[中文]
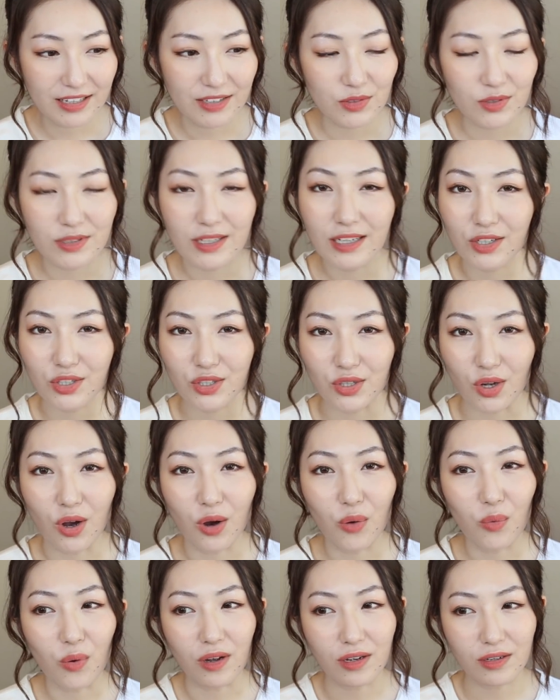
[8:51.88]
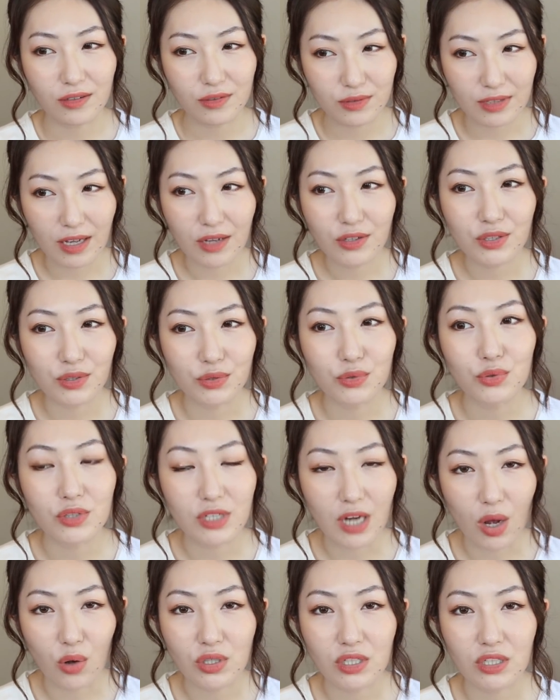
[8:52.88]
就那个时候，我当时去
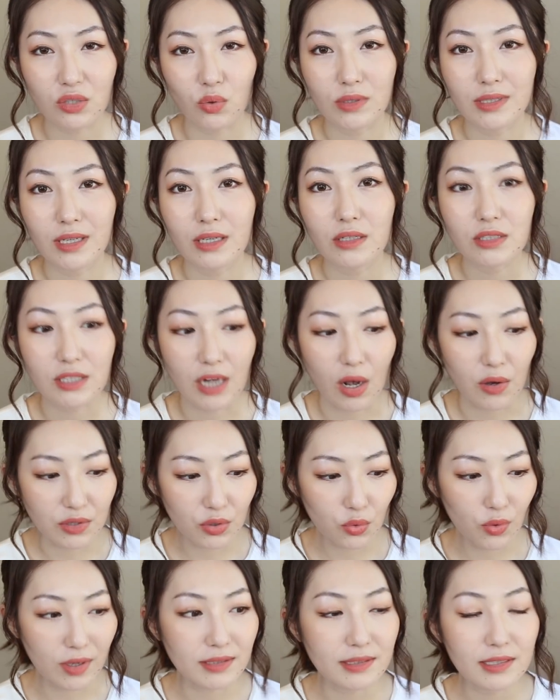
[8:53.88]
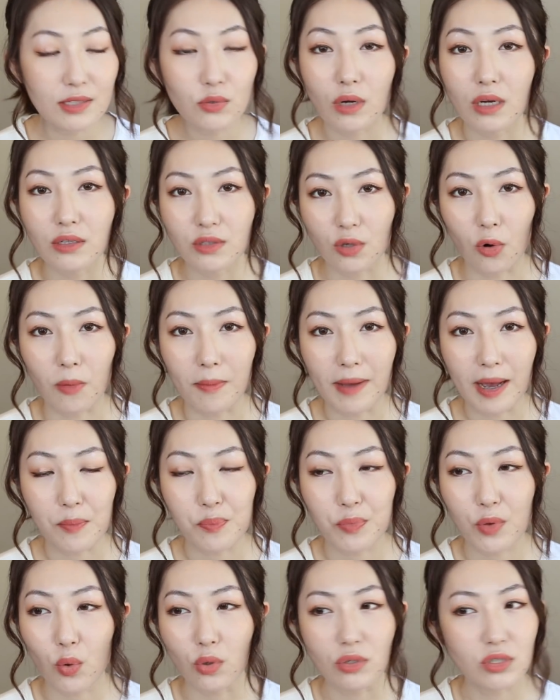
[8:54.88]
超市，我想找一款卸妆油嘛，
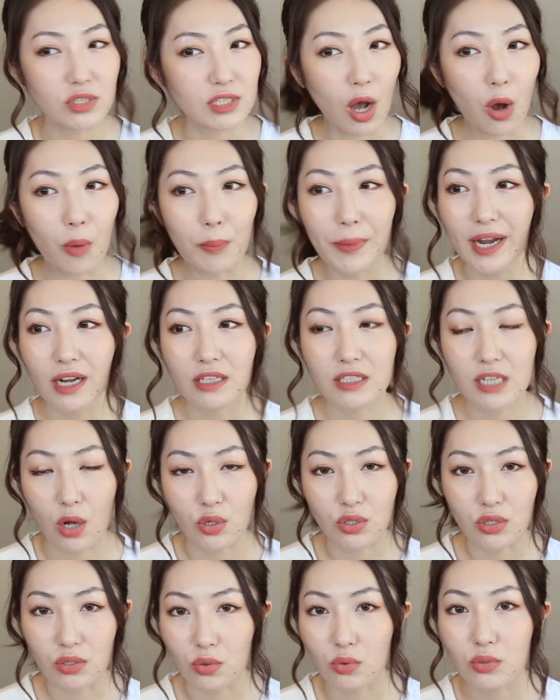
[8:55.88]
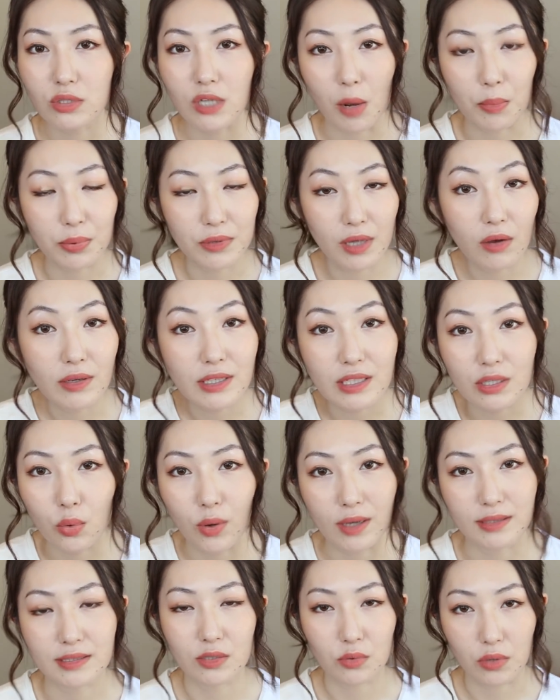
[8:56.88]
我找遍了超市都找不到一
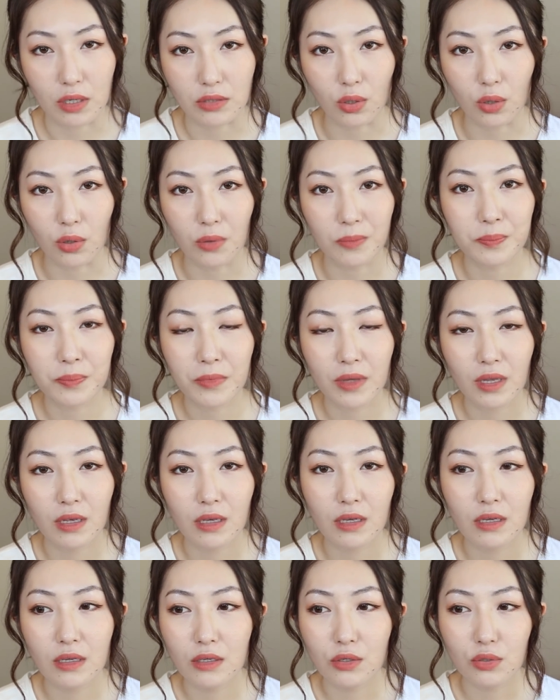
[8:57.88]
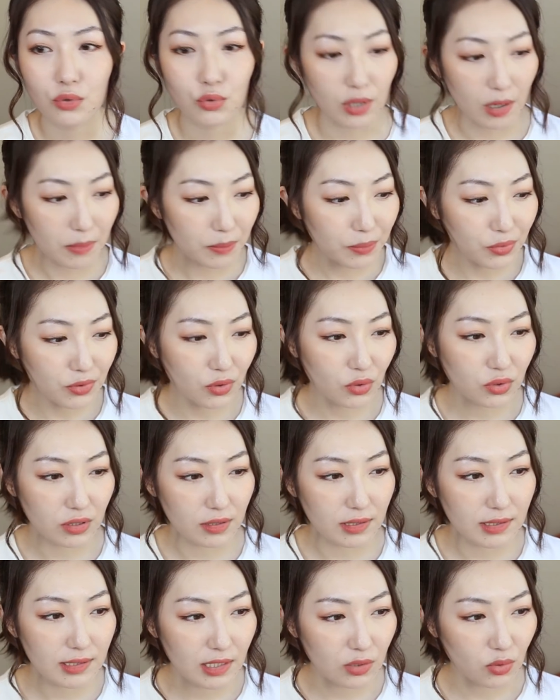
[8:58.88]
款卸妆油。全部都
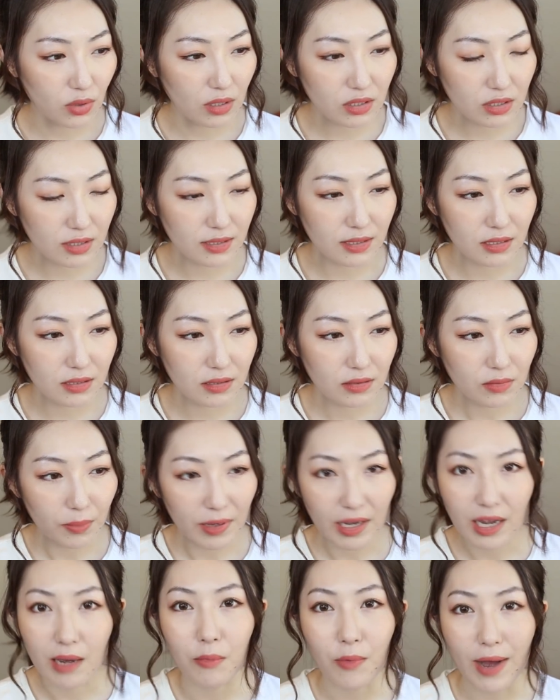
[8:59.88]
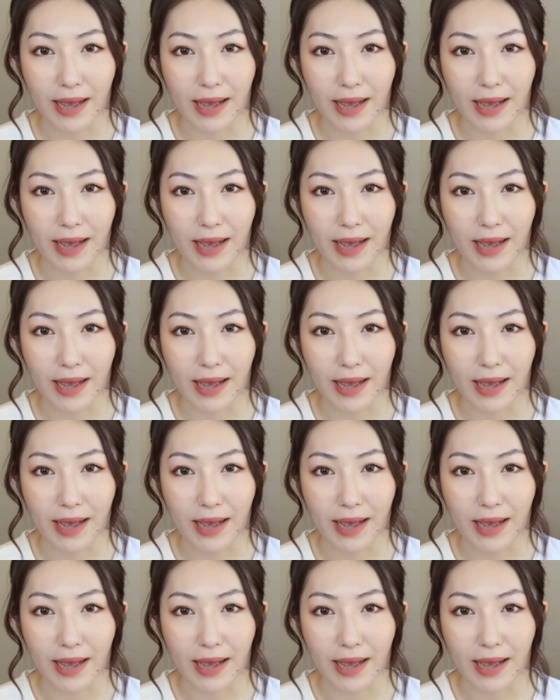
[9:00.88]
是卸妆巾，makeup